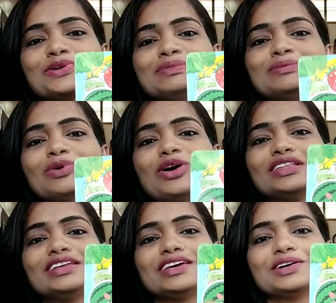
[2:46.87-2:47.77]
फ्रूट भी
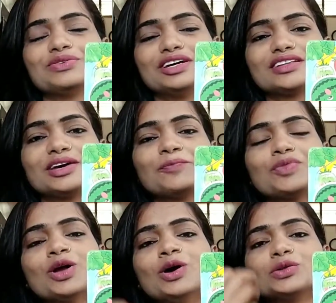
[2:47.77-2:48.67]
बहुत दिए हुए थे
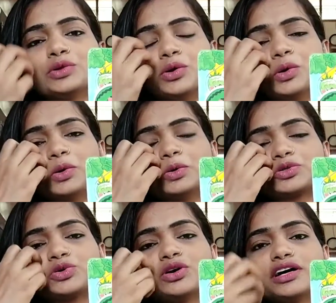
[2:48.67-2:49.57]
तो
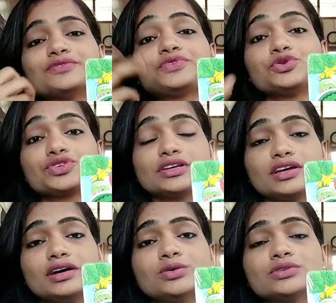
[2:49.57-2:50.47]
उसको कन्फ्यूजन
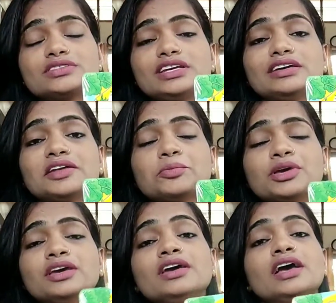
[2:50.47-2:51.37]
ना हो सीखने
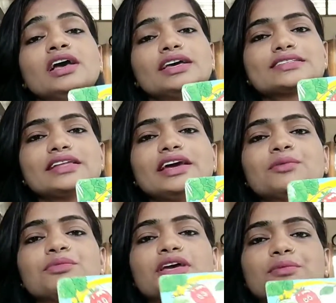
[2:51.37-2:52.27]
में इसलिए
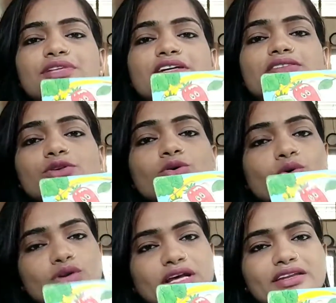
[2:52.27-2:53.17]
हमने अभी तक इसको
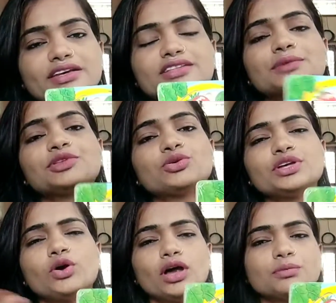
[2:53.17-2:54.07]
खोला नहीं है जब
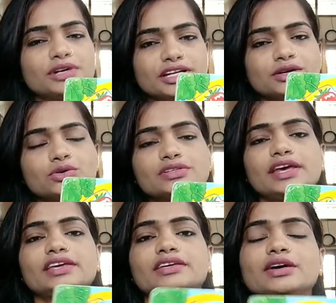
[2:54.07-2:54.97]
थोड़ी और बड़ी हो
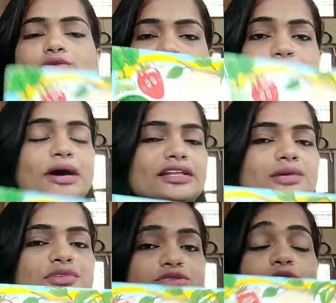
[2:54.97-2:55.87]
जाएगी ना उसके बाद
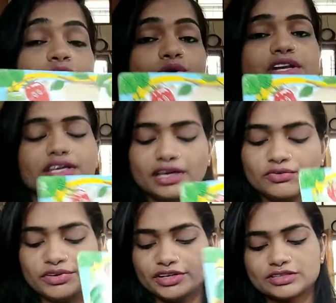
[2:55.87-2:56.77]
हम इसको
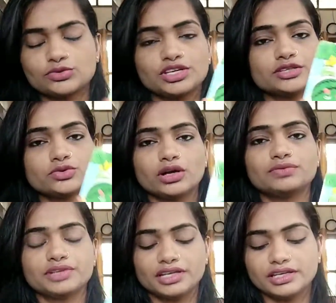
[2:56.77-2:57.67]
खोलेंगे फिर इसको ये
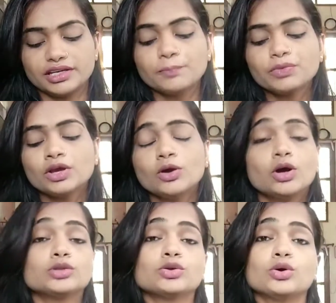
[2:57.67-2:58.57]
सॉल्व करेगी
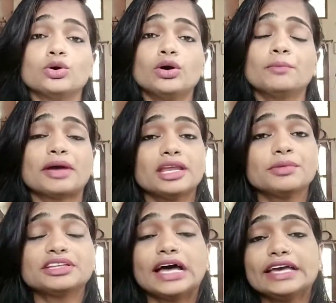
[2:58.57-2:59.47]
तो
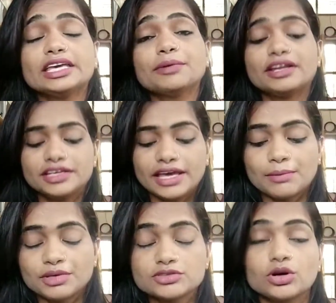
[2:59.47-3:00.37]
मैंने बताया कि मैंने ये
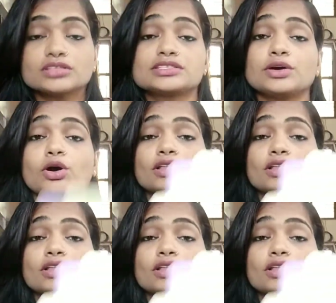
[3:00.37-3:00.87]
अमेजोन से